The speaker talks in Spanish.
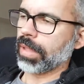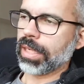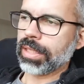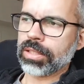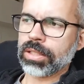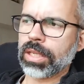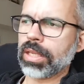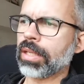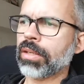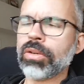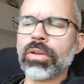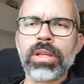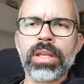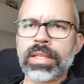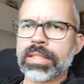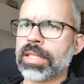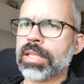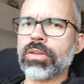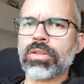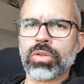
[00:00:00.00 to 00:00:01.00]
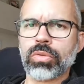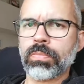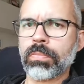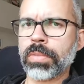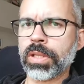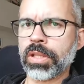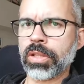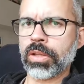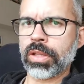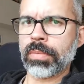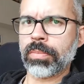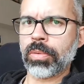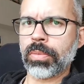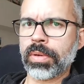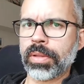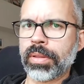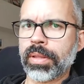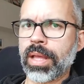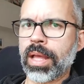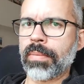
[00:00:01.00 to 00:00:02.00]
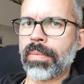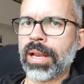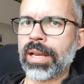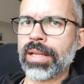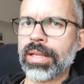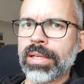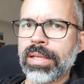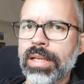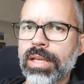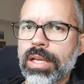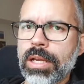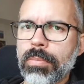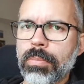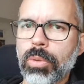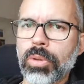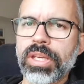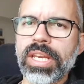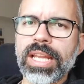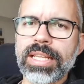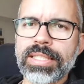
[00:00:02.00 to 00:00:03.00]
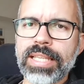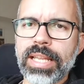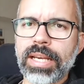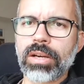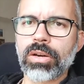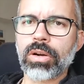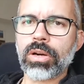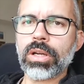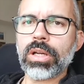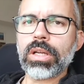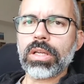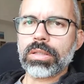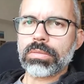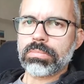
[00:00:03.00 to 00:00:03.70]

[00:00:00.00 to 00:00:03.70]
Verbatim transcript: este no es un vídeo de publicidad, ¿vale? Podría serlo.